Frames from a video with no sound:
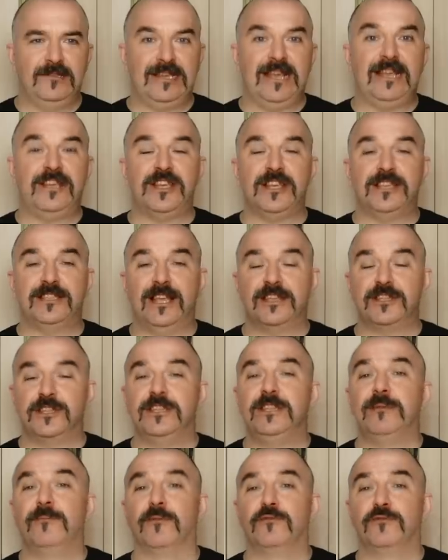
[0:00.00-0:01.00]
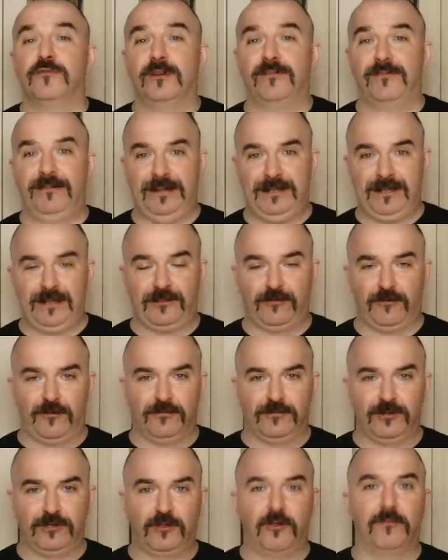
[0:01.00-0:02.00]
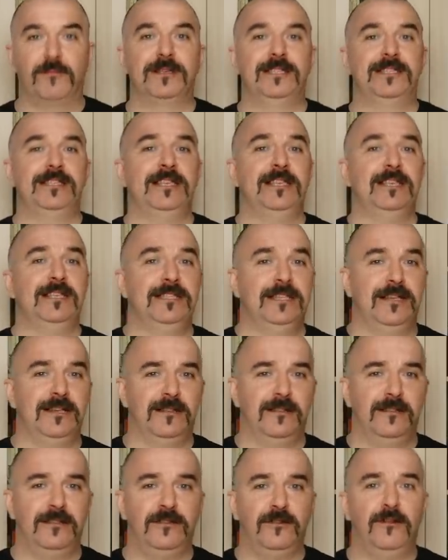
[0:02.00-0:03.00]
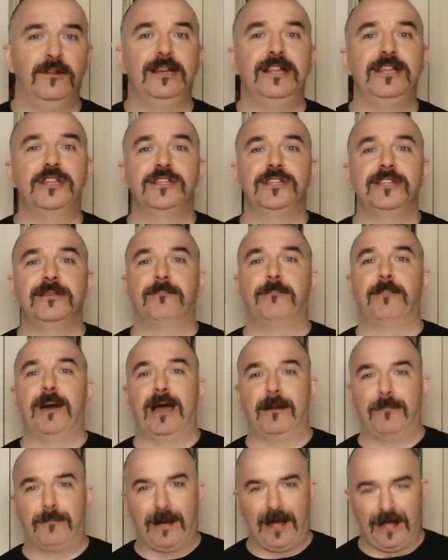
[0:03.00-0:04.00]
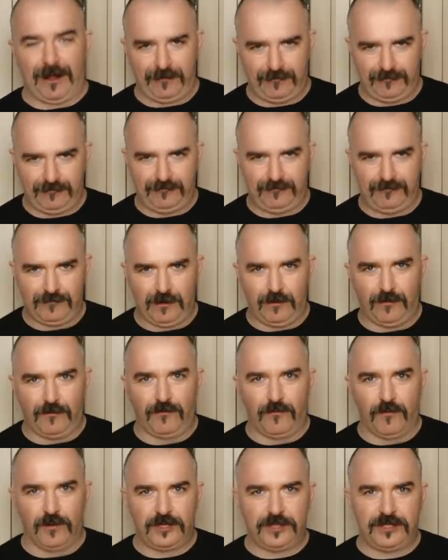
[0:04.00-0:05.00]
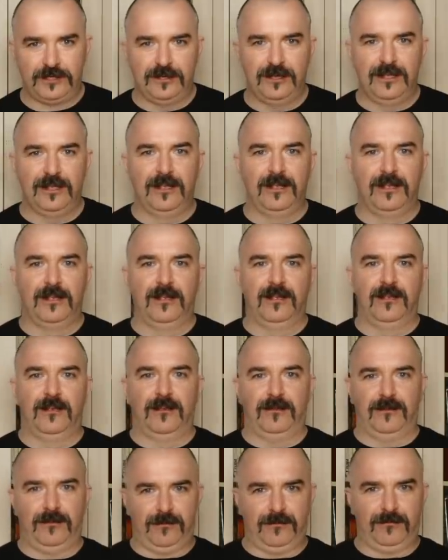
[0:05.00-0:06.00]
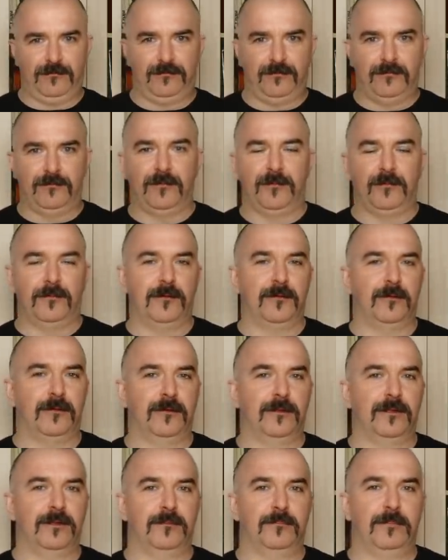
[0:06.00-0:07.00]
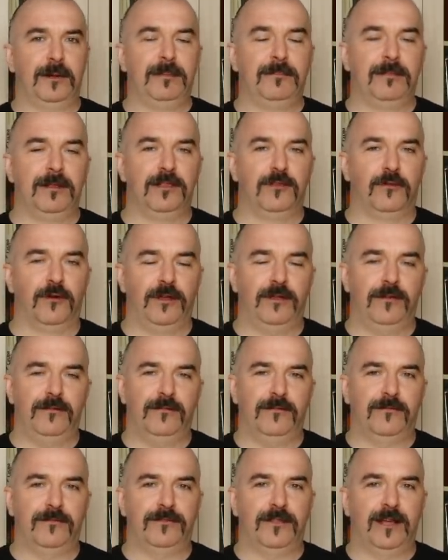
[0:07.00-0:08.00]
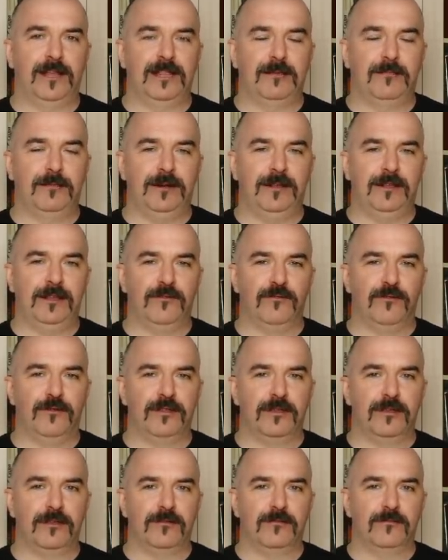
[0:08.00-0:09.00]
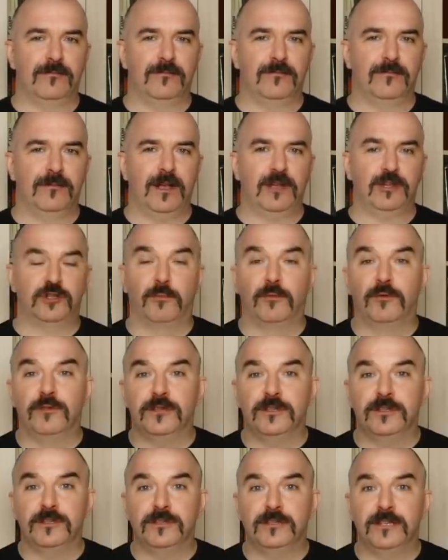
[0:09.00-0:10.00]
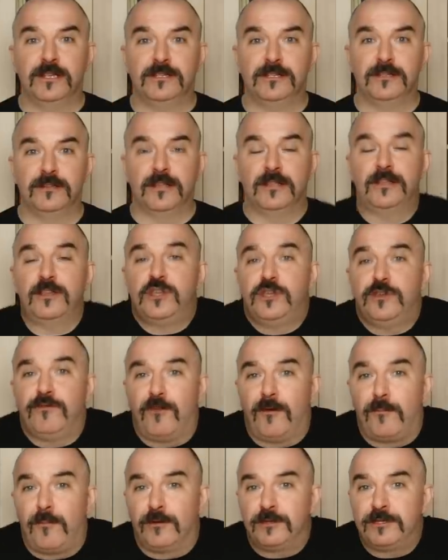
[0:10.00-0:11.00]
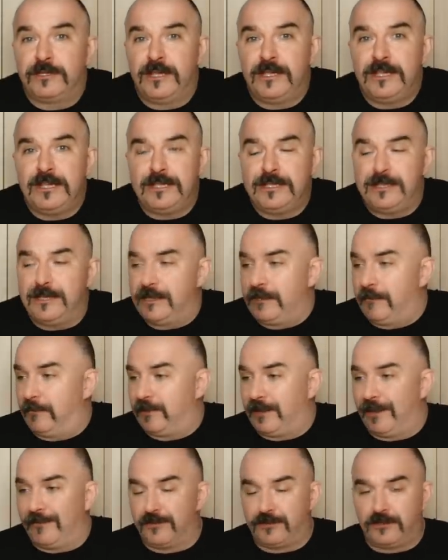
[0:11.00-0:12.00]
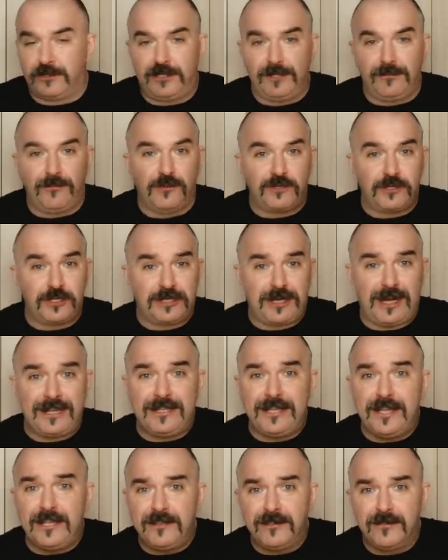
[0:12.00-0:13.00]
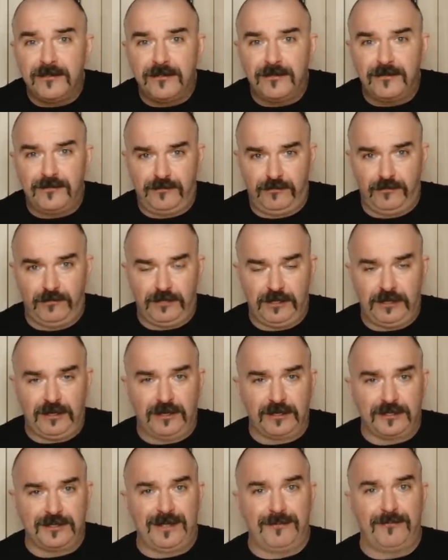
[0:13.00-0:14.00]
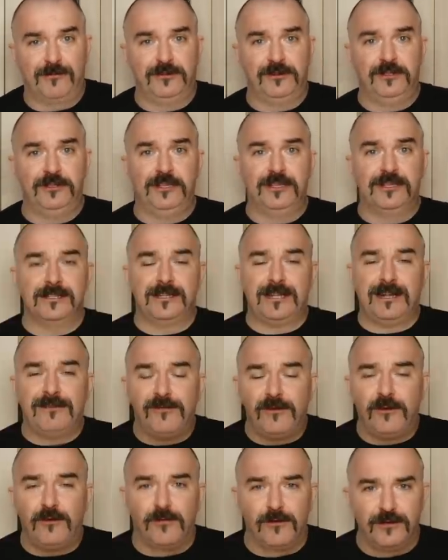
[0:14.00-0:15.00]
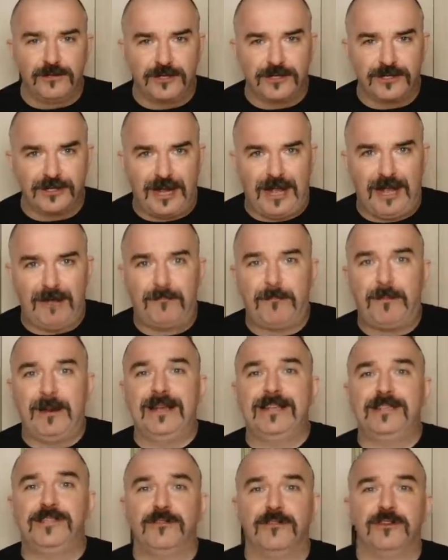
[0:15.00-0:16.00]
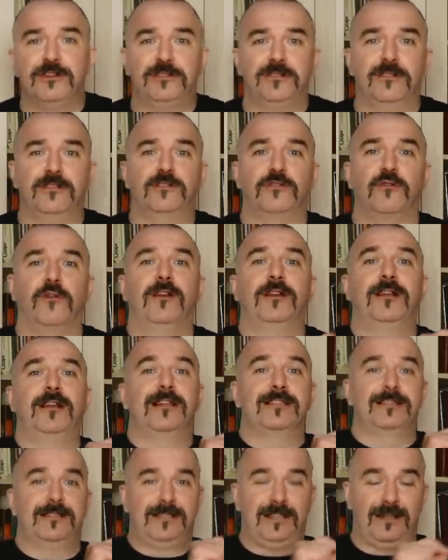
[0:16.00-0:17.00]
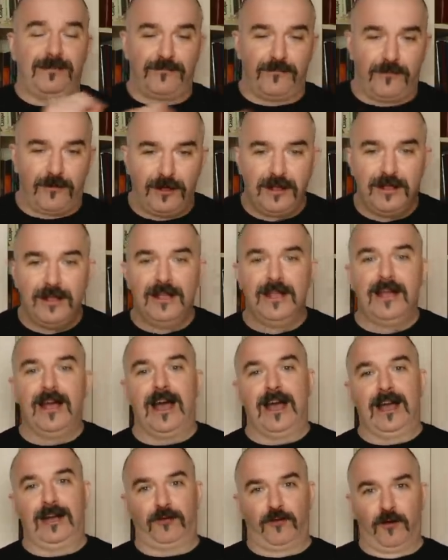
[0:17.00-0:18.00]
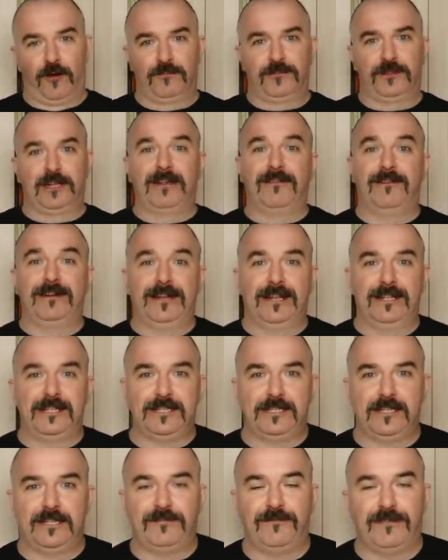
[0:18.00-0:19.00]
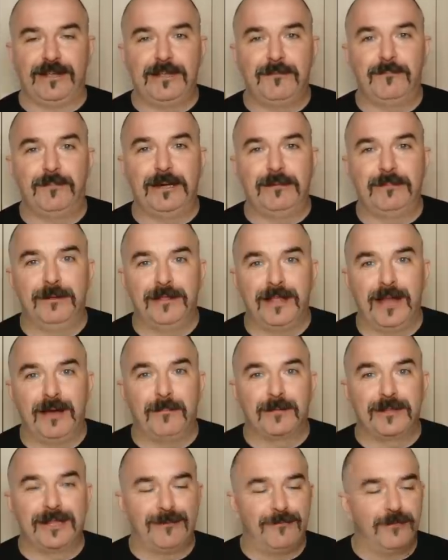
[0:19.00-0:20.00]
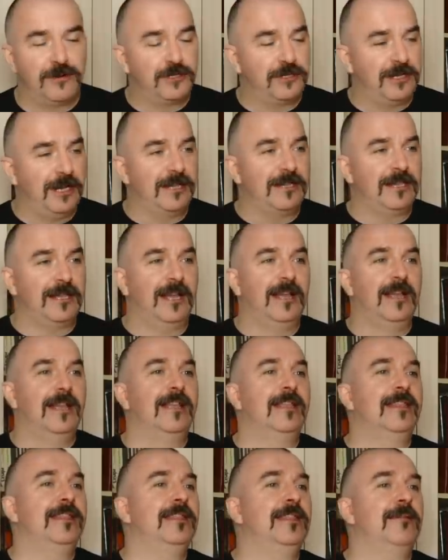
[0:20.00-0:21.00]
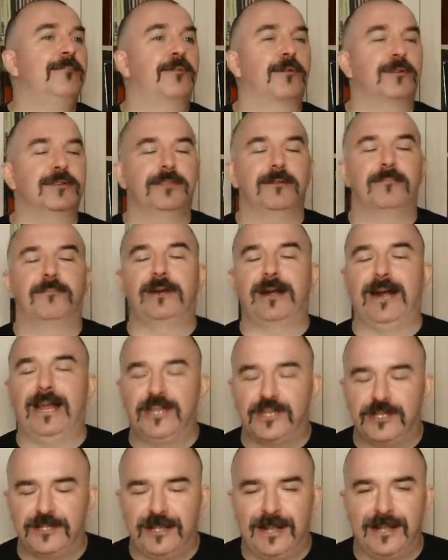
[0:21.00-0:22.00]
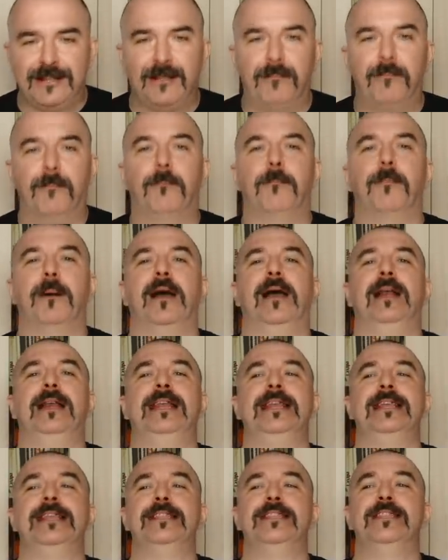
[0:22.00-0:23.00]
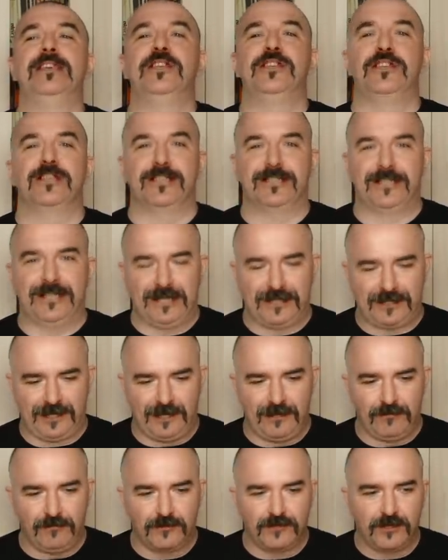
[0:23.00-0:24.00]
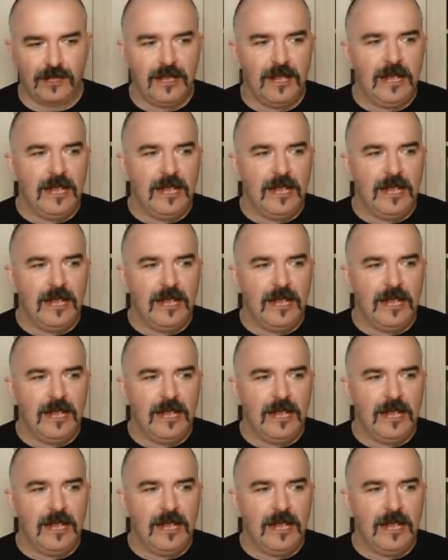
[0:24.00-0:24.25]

Я сейчас даже не буду говорить о том, что бы с ней сделал ее личный папа, вождь Э, э, племенной в данном регионе. А что будет с ней сделать? А ничего бы он с ней не сделал, потому что ты можешь хотеть, тетенька, замуж идти за кого хочешь, а пойдешь ты только за того, о ком договорятся твои племена, потому что это не просто брачный, это политический союз.